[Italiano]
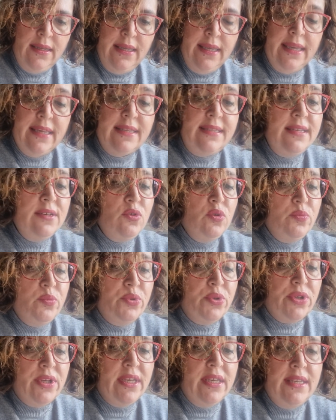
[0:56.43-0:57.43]
che siano
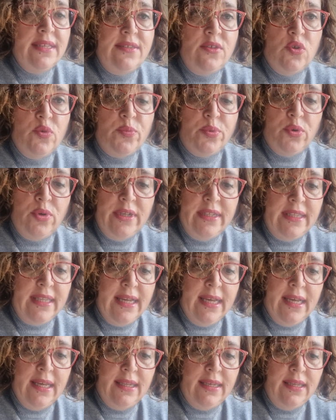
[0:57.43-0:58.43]
borghesi o
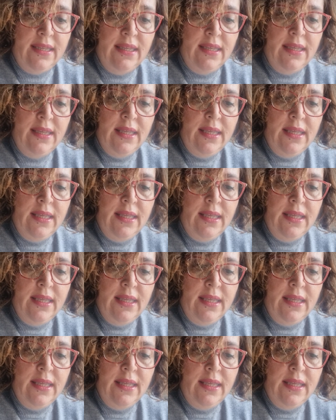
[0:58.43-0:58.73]
proletari,